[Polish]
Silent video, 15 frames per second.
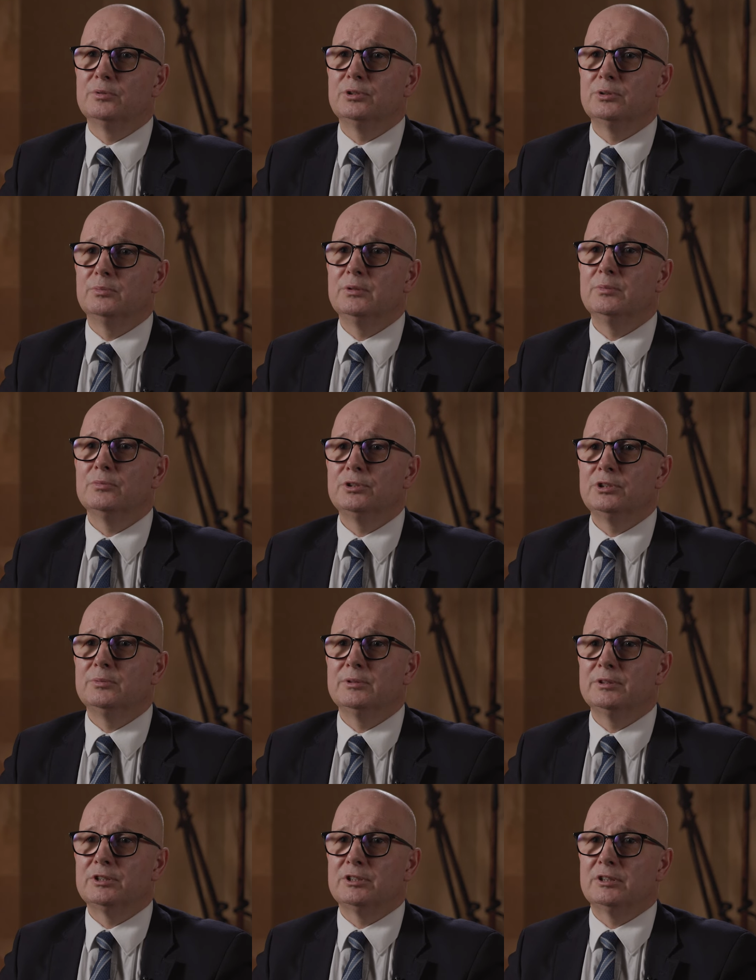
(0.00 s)
my
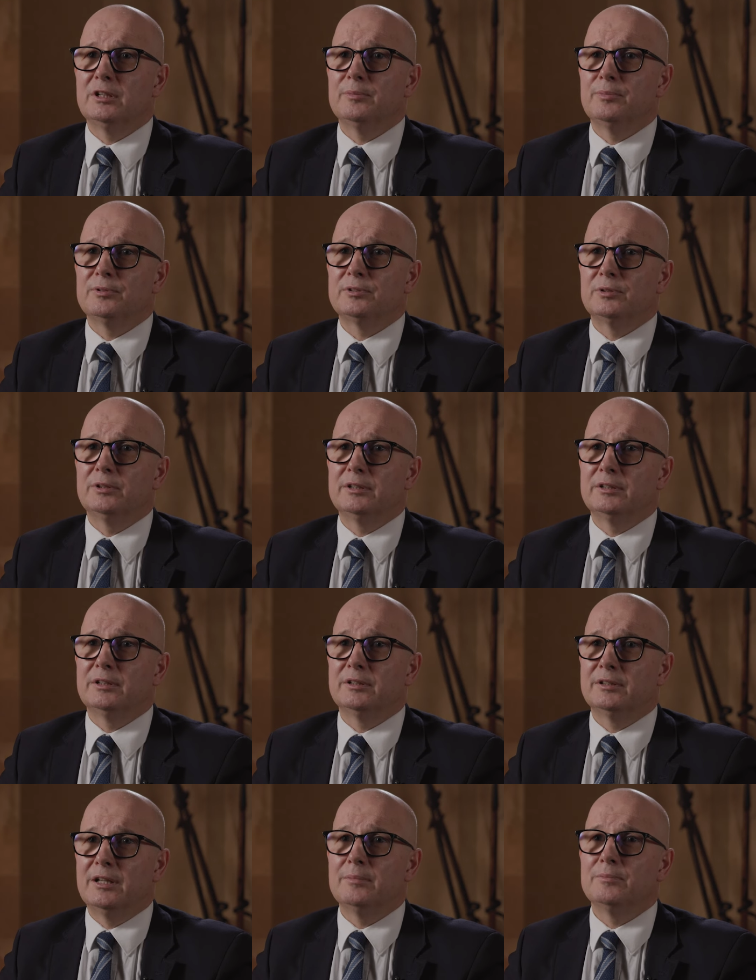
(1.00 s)
musimy też ten
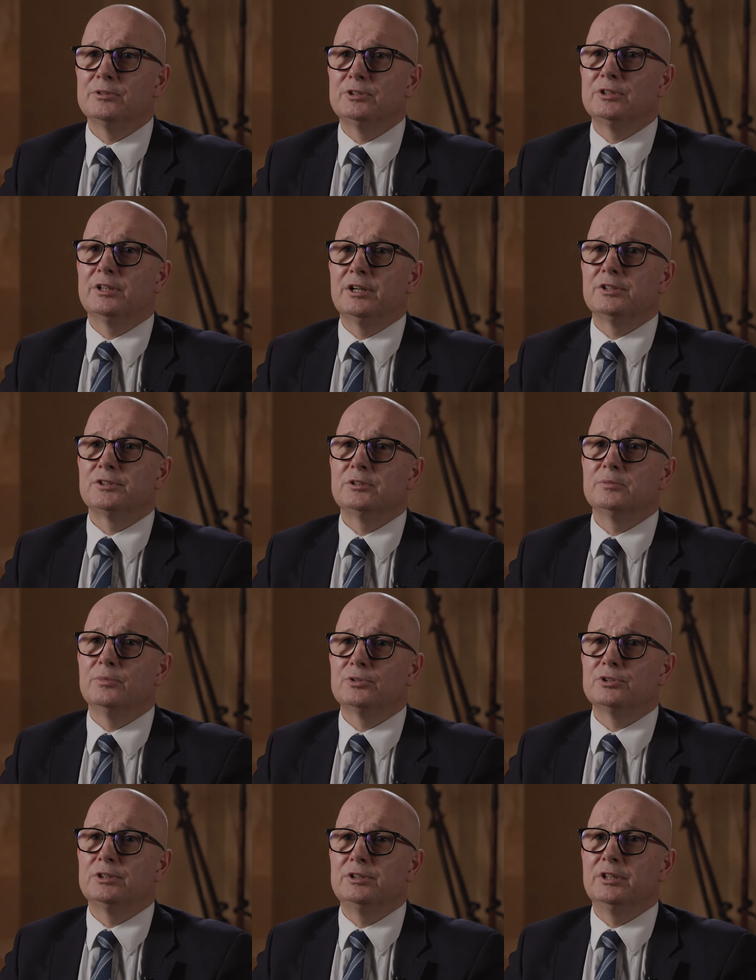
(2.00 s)
apostolat tam, gdzie każdy
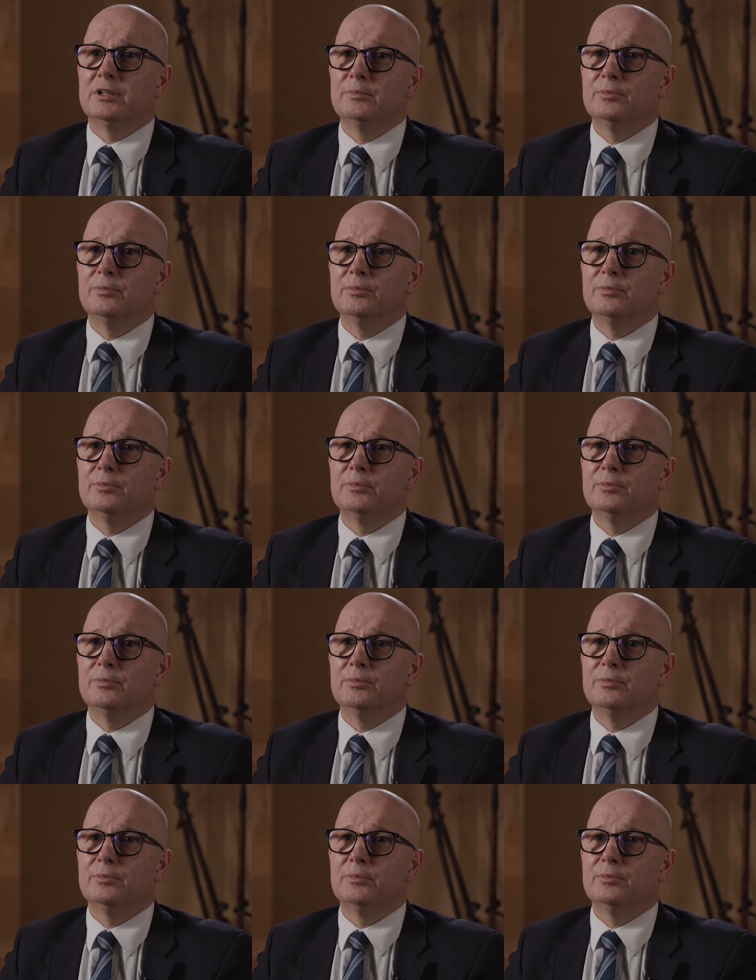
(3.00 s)
może i jak